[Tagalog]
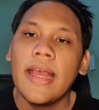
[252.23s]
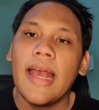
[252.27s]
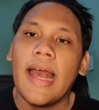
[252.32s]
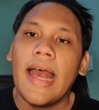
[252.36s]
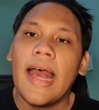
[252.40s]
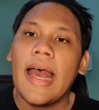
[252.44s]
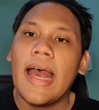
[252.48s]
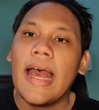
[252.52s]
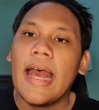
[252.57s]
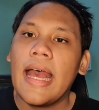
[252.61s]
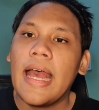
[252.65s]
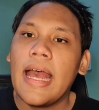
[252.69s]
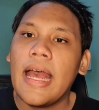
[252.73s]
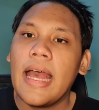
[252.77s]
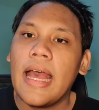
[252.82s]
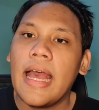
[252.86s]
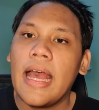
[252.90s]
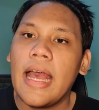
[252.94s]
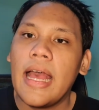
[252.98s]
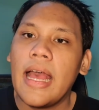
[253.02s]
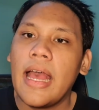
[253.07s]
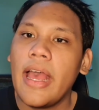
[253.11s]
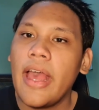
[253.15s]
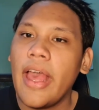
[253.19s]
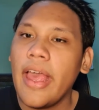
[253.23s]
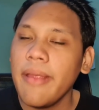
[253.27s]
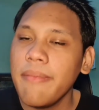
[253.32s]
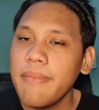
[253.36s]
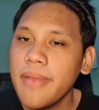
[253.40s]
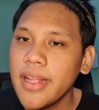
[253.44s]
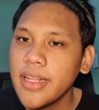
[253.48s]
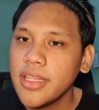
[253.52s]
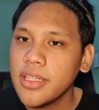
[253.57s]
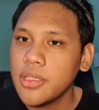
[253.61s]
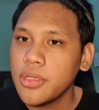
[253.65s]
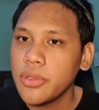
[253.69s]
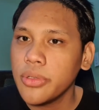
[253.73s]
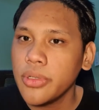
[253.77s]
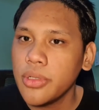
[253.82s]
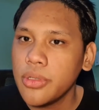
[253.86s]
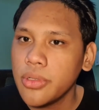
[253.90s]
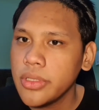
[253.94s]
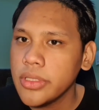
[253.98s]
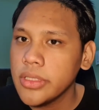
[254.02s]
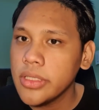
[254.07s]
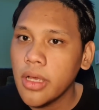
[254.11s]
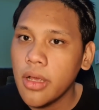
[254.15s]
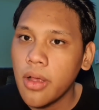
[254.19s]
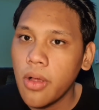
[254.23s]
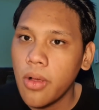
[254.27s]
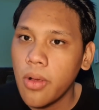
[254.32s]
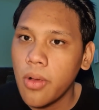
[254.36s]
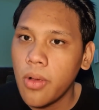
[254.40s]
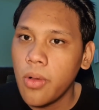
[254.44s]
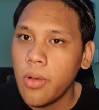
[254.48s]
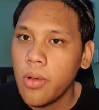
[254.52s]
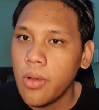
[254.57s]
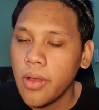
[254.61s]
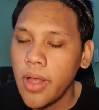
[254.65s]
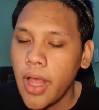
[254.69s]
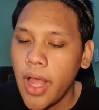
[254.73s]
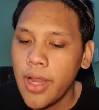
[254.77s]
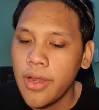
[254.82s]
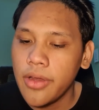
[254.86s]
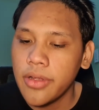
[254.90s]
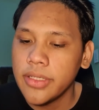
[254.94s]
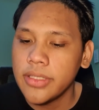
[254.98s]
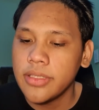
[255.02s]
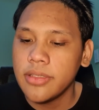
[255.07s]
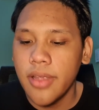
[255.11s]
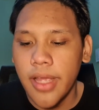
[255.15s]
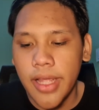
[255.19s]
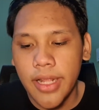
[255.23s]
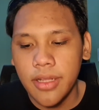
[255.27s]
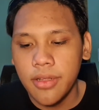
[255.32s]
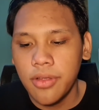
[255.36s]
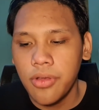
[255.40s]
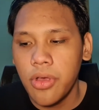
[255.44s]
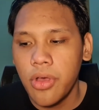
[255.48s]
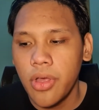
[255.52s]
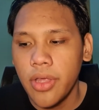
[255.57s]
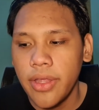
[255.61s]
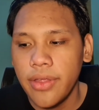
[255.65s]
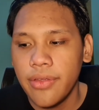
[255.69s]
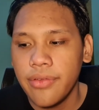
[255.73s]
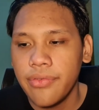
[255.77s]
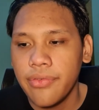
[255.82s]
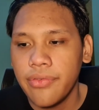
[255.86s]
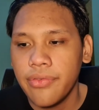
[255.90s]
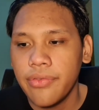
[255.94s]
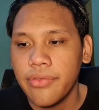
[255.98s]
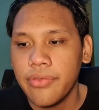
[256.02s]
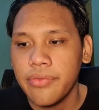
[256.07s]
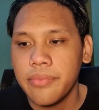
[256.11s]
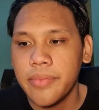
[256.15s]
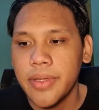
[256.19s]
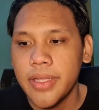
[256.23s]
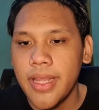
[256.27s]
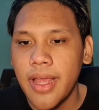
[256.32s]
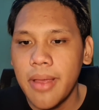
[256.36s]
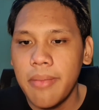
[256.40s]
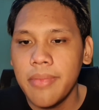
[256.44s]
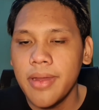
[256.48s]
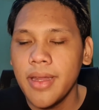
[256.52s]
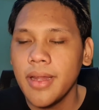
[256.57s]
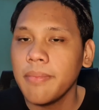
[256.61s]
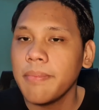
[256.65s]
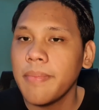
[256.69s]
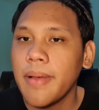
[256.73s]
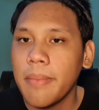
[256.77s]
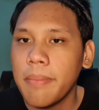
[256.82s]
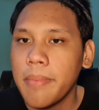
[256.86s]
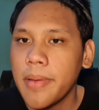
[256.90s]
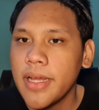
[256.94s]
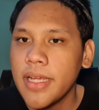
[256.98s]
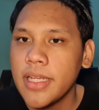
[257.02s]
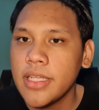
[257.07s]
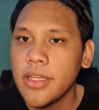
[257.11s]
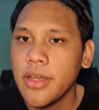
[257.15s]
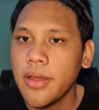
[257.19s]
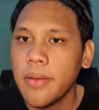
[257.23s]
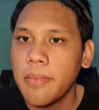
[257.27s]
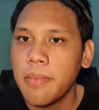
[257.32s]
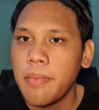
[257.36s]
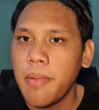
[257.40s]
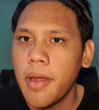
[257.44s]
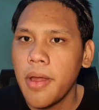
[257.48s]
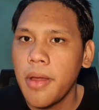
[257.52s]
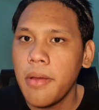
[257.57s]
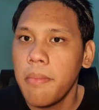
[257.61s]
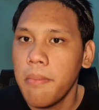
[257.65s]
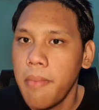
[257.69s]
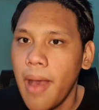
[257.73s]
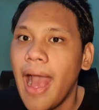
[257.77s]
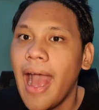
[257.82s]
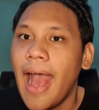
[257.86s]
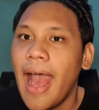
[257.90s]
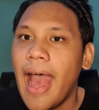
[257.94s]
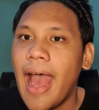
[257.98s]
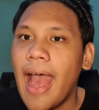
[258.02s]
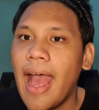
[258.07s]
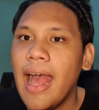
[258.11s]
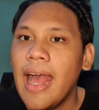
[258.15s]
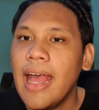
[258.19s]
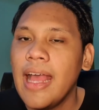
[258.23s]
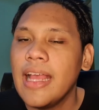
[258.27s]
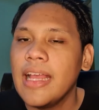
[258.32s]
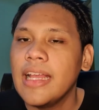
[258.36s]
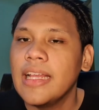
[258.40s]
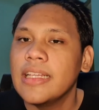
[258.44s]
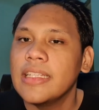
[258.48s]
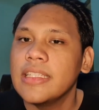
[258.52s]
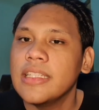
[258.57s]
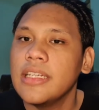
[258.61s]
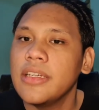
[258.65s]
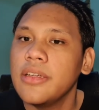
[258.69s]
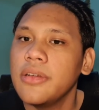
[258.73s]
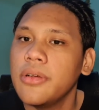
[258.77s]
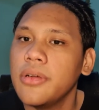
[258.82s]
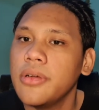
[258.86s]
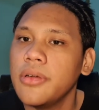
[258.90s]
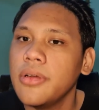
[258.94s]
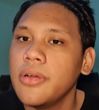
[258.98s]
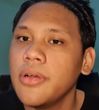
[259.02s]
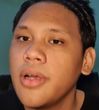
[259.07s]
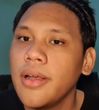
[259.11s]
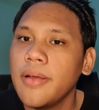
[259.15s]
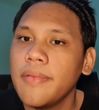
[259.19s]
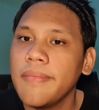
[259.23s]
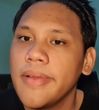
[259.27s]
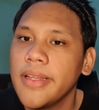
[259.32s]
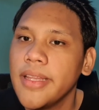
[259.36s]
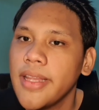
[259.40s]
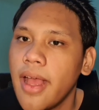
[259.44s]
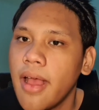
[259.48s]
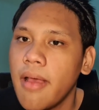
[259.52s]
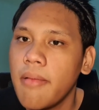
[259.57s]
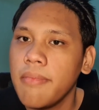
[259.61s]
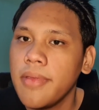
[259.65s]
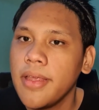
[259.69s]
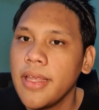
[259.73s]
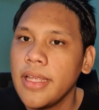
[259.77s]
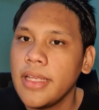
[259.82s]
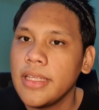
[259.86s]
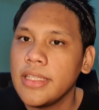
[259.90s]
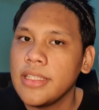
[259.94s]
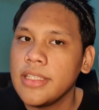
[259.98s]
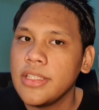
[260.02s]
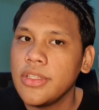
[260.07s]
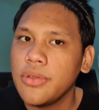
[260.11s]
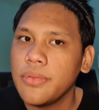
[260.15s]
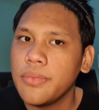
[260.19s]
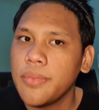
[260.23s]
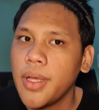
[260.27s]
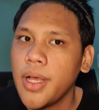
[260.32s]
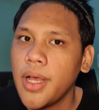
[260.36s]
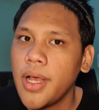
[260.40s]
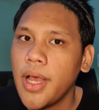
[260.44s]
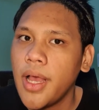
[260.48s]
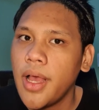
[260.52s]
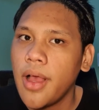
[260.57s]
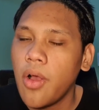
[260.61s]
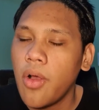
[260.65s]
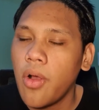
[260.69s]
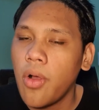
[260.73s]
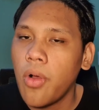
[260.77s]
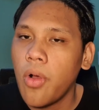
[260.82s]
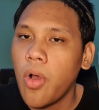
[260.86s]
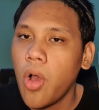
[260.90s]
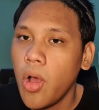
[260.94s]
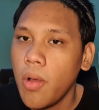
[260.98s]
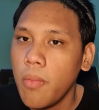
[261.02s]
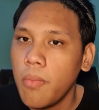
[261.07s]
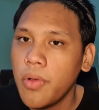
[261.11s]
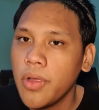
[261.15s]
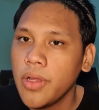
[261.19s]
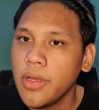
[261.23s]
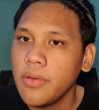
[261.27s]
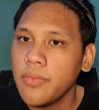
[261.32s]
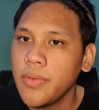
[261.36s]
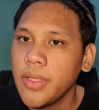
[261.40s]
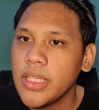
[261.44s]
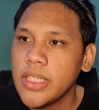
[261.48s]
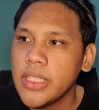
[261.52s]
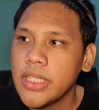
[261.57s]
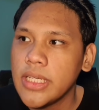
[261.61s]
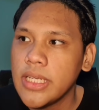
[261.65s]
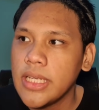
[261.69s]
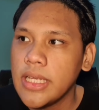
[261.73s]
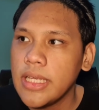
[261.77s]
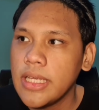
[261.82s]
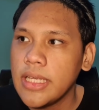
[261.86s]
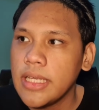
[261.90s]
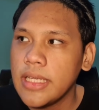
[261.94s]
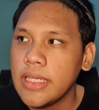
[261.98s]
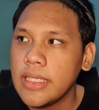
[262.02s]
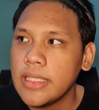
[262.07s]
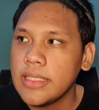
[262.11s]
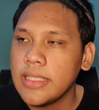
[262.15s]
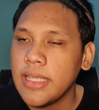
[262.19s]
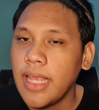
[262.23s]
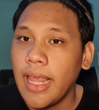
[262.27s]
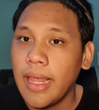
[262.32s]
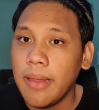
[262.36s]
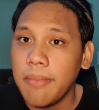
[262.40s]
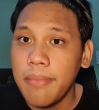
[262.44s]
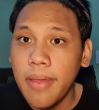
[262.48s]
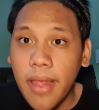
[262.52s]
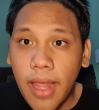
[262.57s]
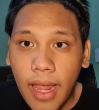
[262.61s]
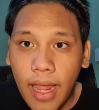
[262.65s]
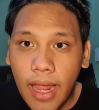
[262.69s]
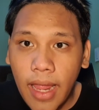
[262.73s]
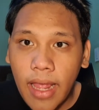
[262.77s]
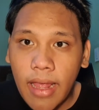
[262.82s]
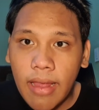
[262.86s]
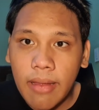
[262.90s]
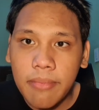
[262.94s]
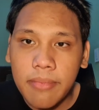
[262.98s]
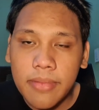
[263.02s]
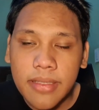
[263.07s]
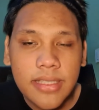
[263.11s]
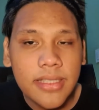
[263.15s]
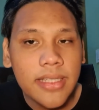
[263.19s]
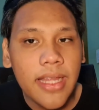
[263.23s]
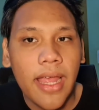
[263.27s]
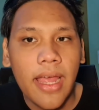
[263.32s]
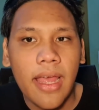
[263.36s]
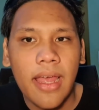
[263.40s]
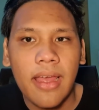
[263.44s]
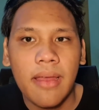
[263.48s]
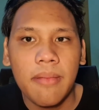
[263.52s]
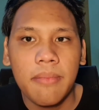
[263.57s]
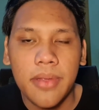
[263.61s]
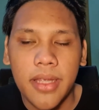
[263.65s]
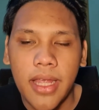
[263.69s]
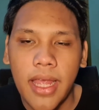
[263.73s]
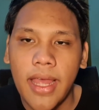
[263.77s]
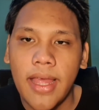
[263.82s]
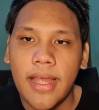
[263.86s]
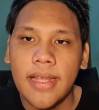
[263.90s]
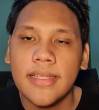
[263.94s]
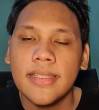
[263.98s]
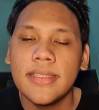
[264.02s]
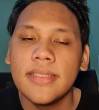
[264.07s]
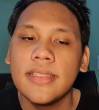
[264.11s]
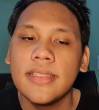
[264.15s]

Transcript: Uh, ah, I'm not sure dun sa ano stand ko if madami nagpapa-reserve pero baka Siguro ang madami is yung mga common which is ABMs, then yes.